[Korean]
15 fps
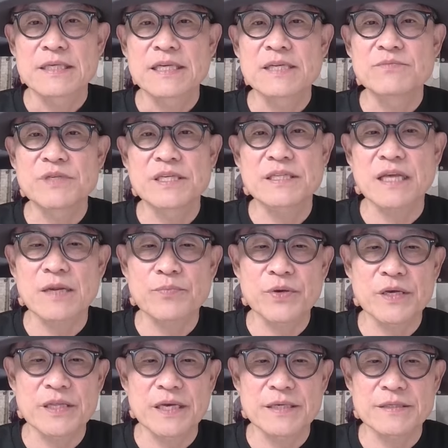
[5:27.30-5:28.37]
일부
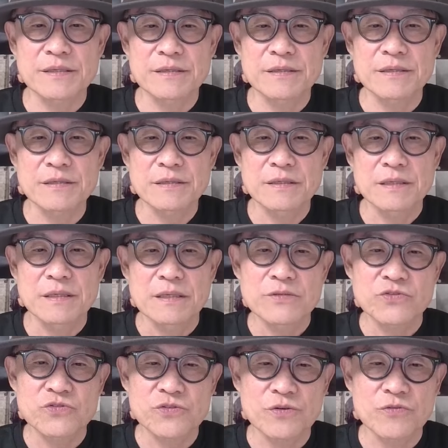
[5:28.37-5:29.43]
이탈표에 대해서
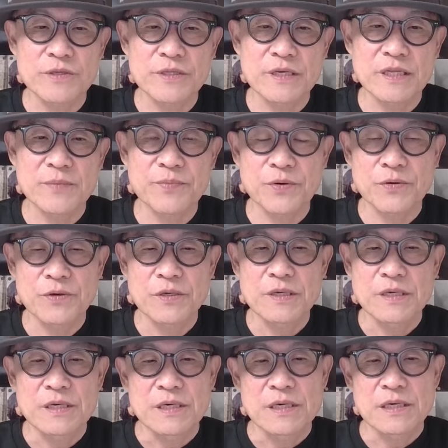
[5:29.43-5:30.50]
추경 원내대표
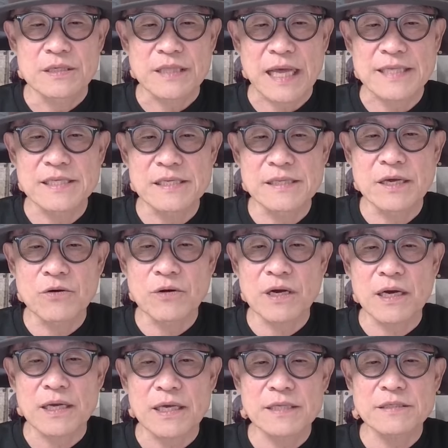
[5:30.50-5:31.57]
어, 단일
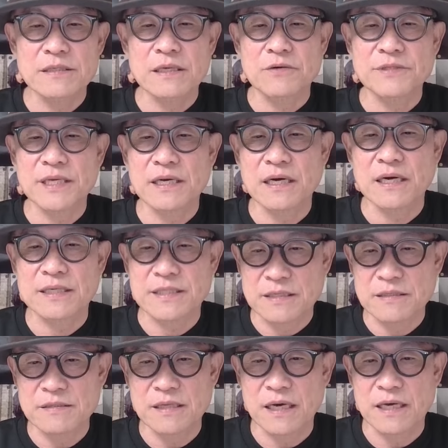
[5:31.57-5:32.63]
대우가 깨졌다고 생각하지
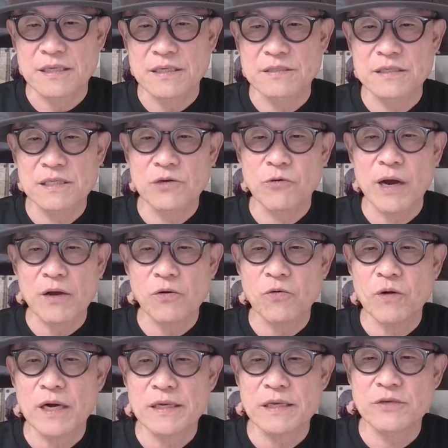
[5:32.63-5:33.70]
않는다. 여전히
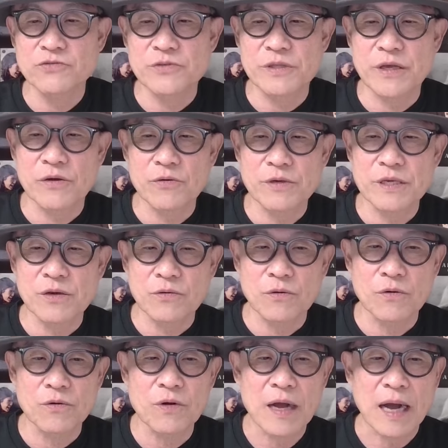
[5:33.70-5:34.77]
확고하게 유지되고
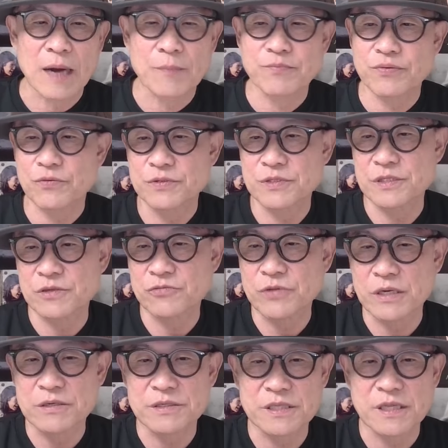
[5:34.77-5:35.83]
있고 앞으로
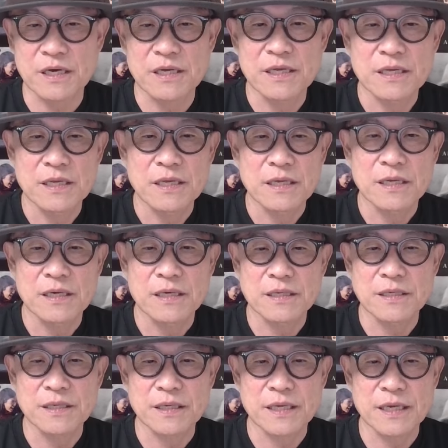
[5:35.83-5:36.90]
지속될 것이다.
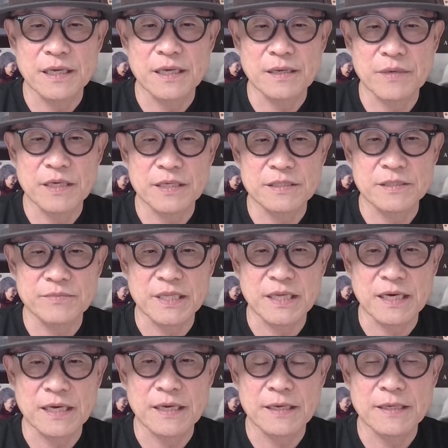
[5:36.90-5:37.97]
이렇게
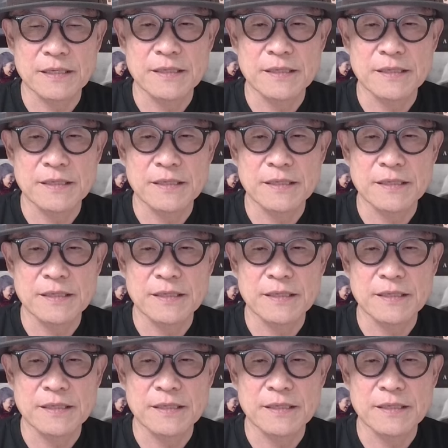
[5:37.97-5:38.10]
말했습니다.